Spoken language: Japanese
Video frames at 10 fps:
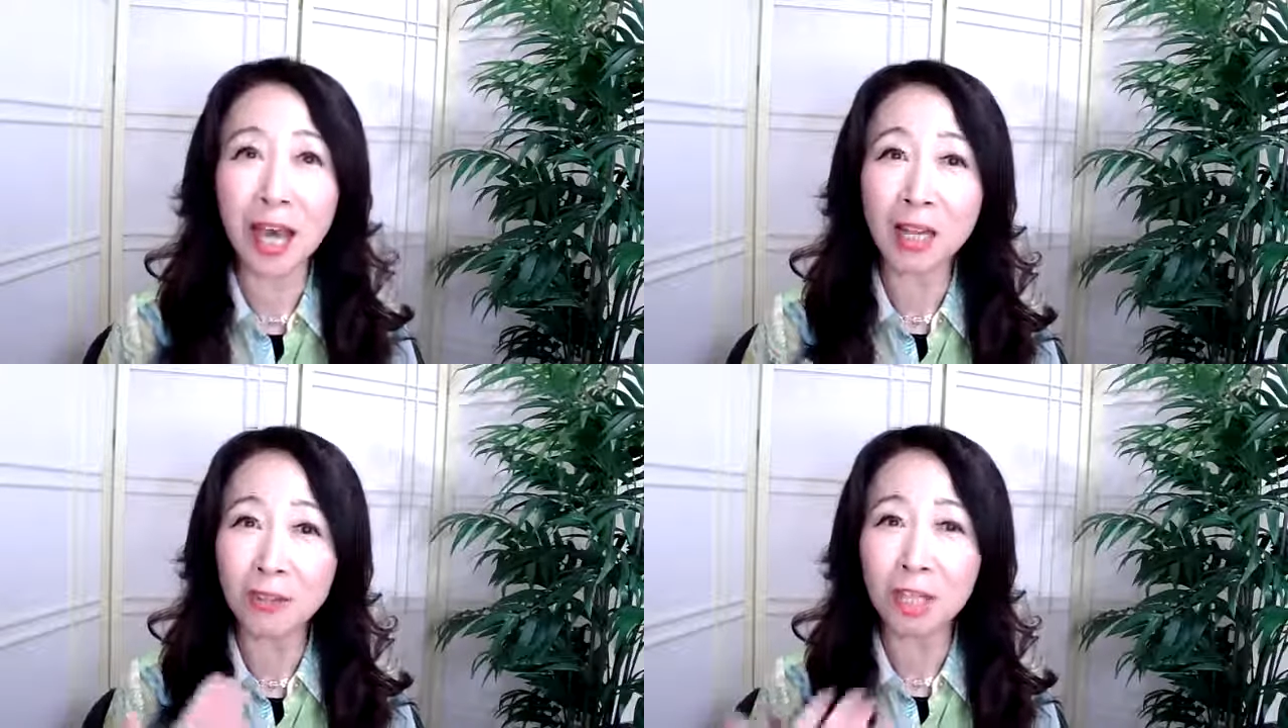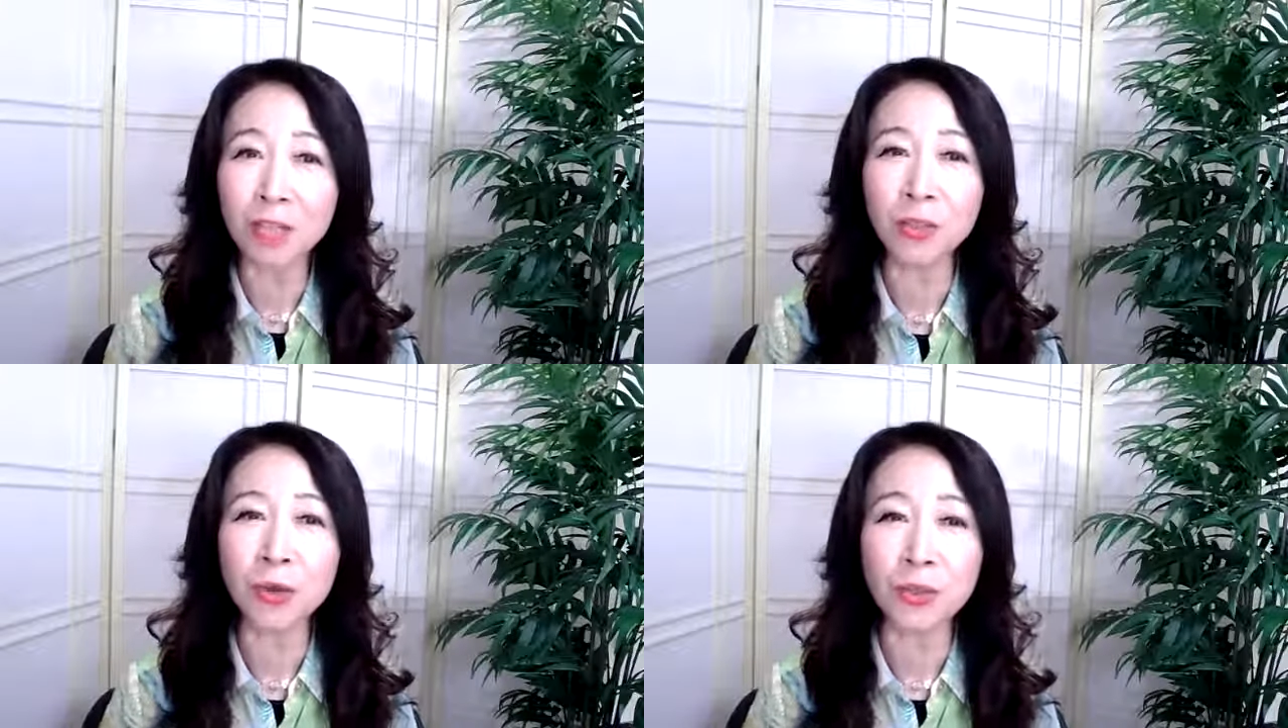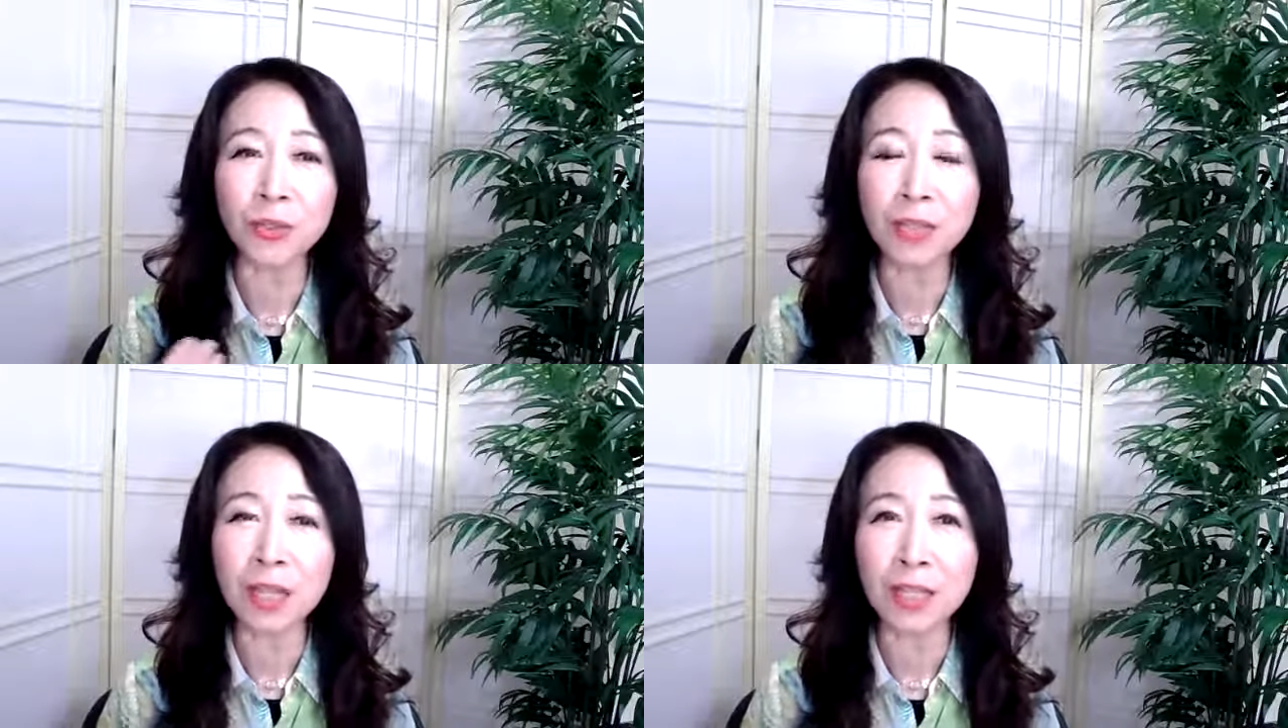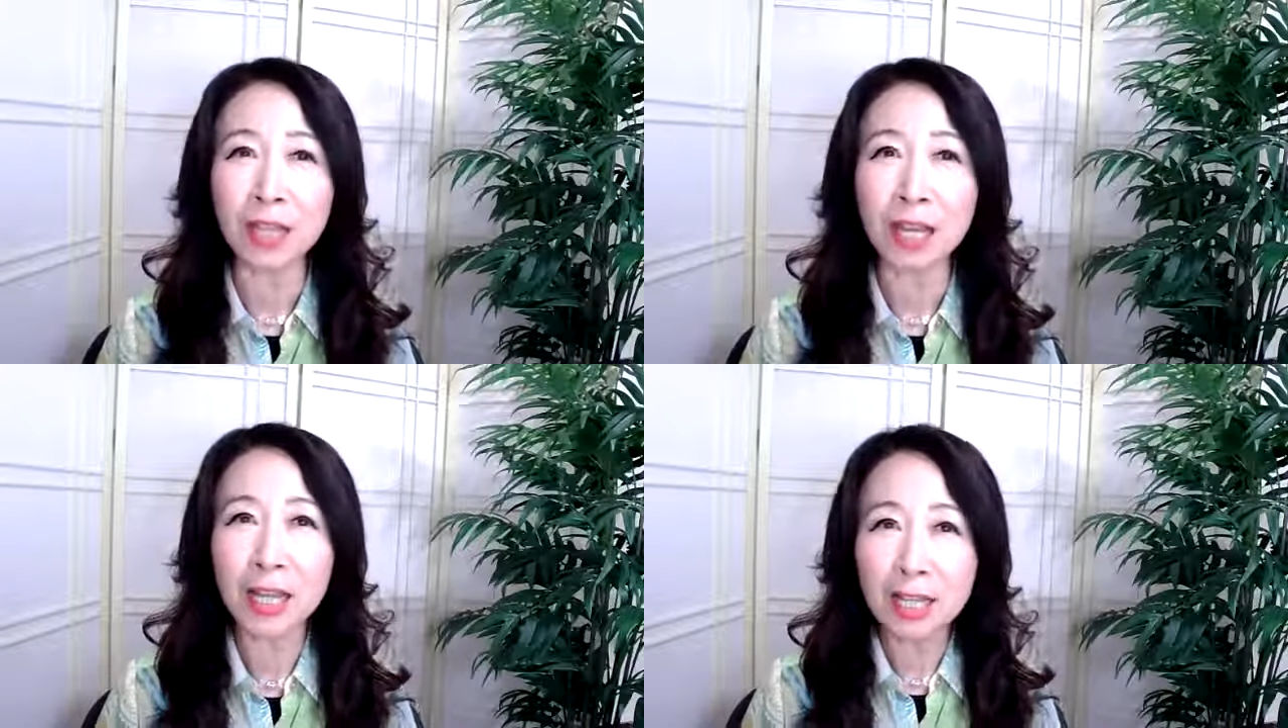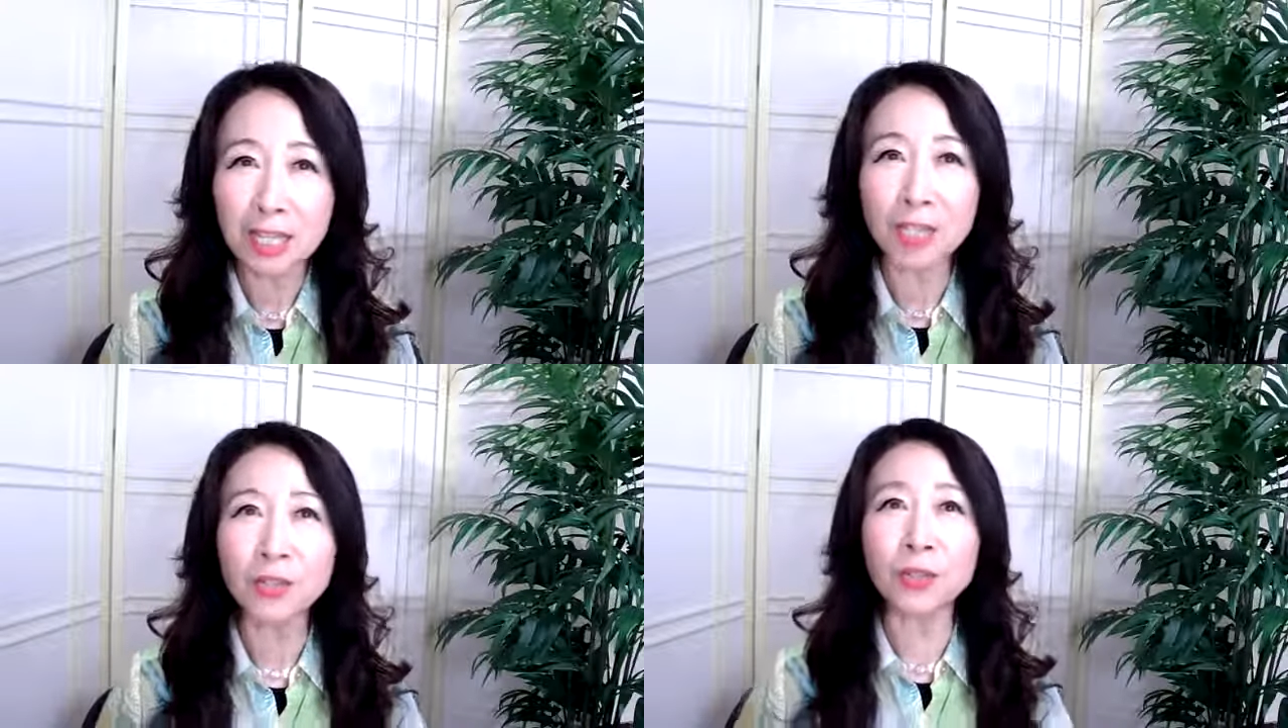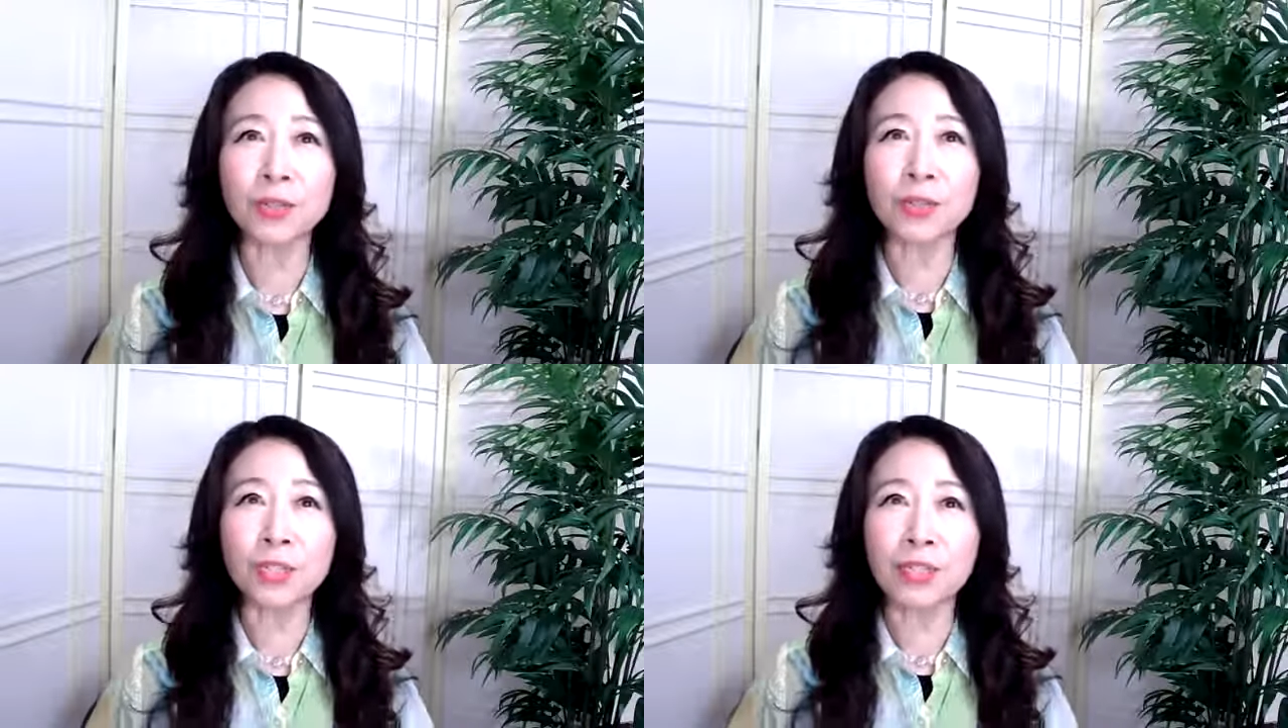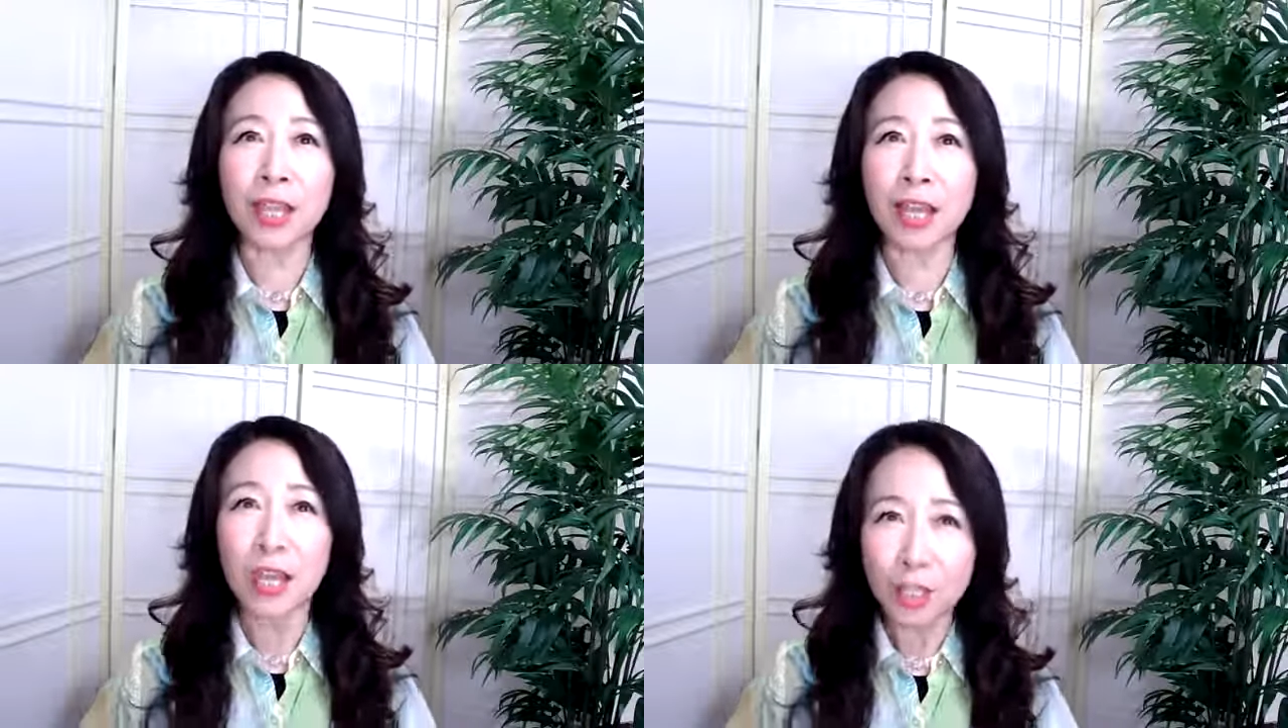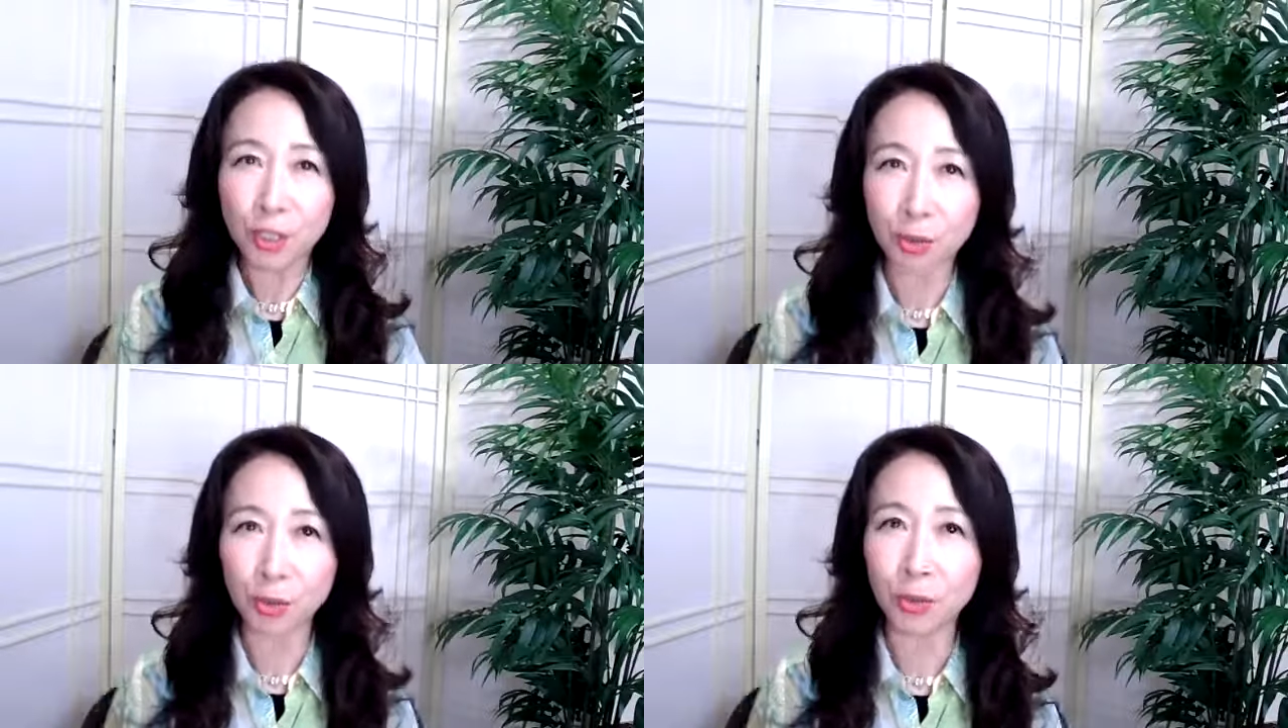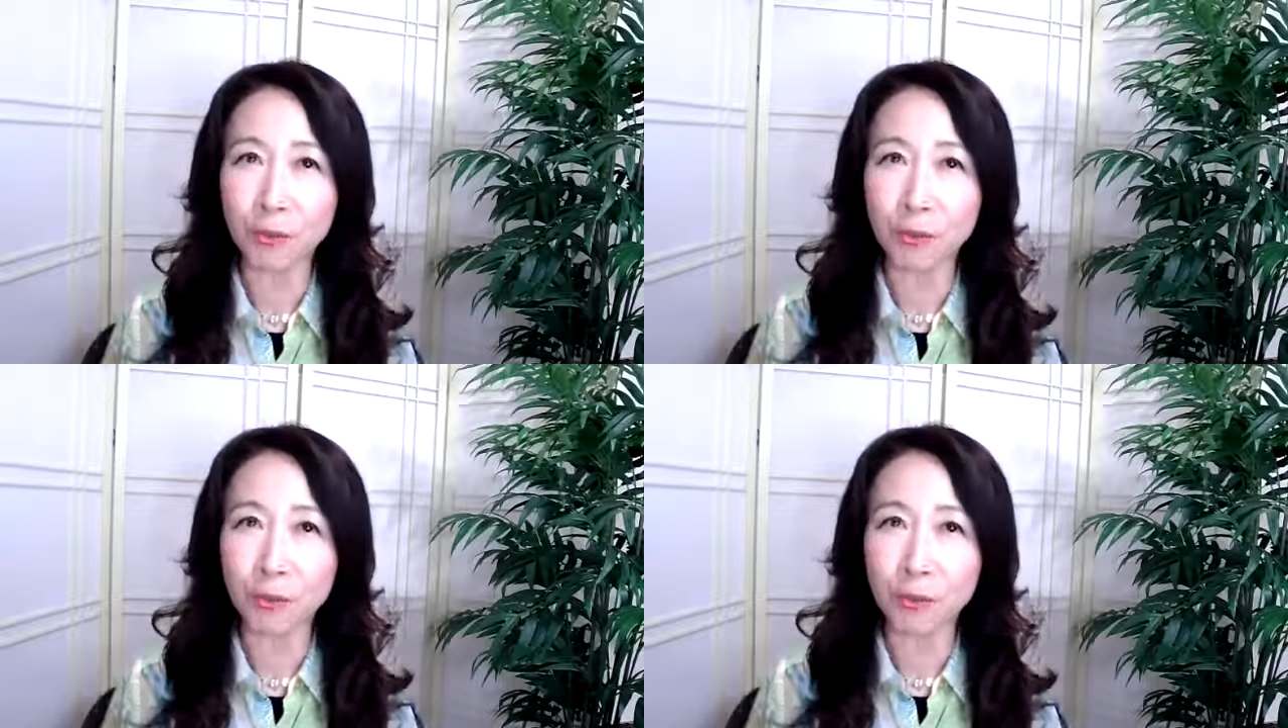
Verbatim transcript: ある程度呼吸であったら深呼吸してちょっと止